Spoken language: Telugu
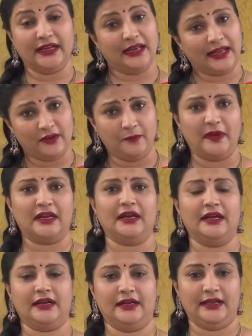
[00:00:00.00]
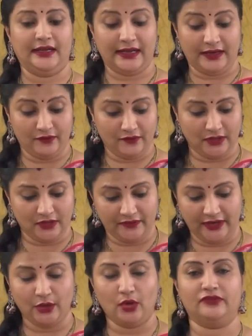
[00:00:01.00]
ఇంకా లైవ్ పిక్ అడగండి లైవ్
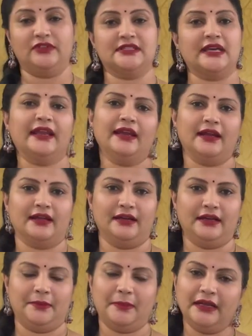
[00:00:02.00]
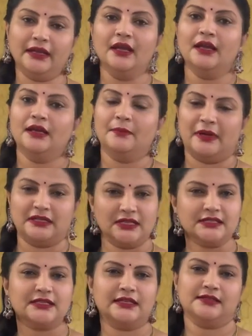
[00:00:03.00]
వీడియో ఆఫ్ ది శారీ అడగండి బట్
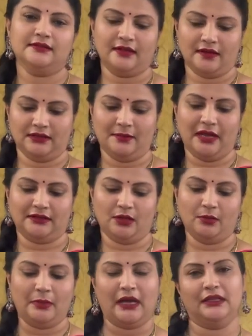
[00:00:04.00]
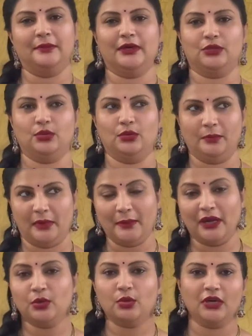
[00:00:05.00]
పర్చేస్ చేసిన తర్వాత మాత్రం బాధపడుతూ మేము
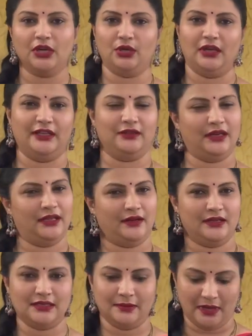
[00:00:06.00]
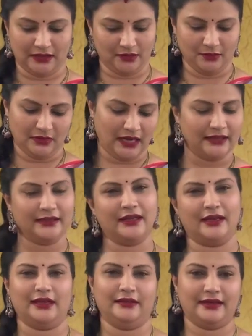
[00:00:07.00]
అనుకున్నట్టు లేదు అనే రీజన్ మాత్రం నా
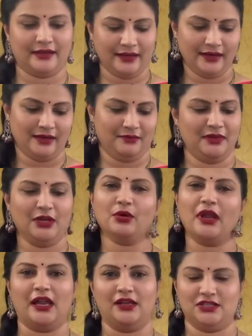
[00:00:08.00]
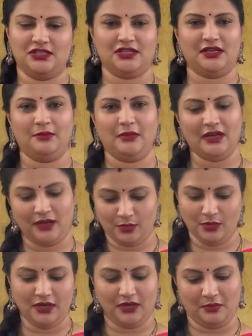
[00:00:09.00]
దగ్గర కాదు ఎక్కడైనా మీరు కూడా ఆలోచించండి మీరు
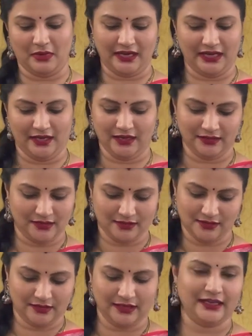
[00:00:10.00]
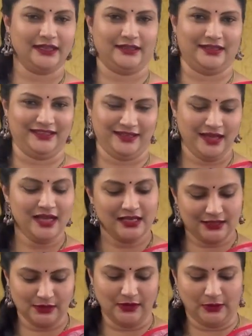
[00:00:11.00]
అనుకున్నట్టు మనకి ఎట్లా తెలుస్తుంది తెలియదు కదా
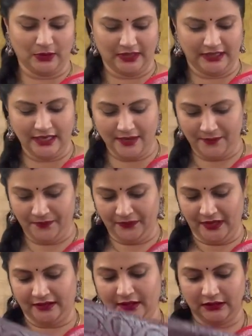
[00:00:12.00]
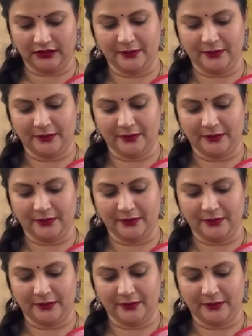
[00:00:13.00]
సో అదొకటి తర్వాత